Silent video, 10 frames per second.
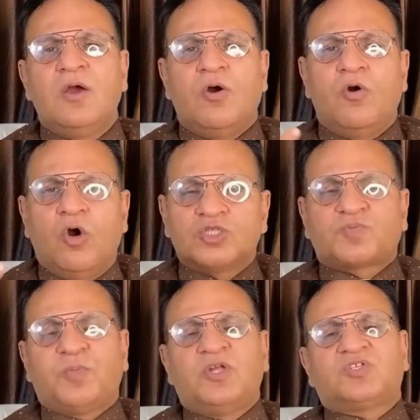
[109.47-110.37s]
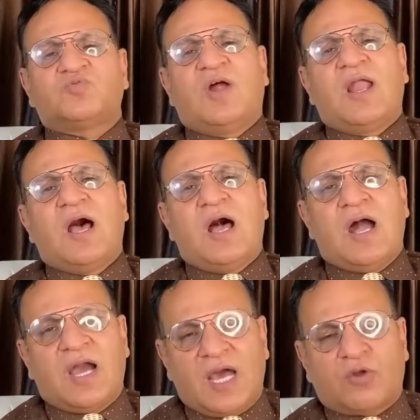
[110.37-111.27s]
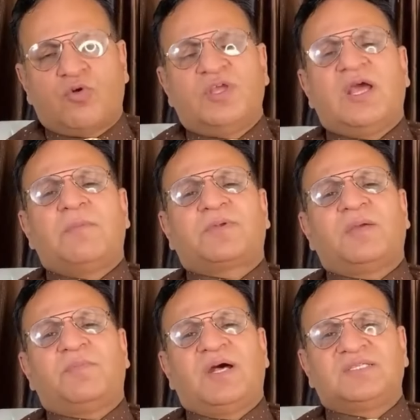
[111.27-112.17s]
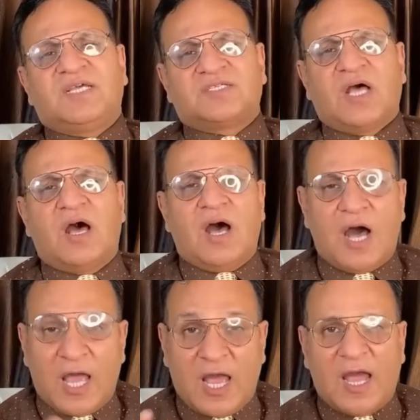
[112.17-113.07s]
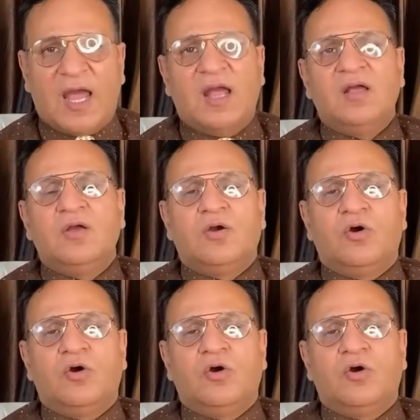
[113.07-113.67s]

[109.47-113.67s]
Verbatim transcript: उस पुलिस वाला अगर कोई आपके पास ऐसा आया है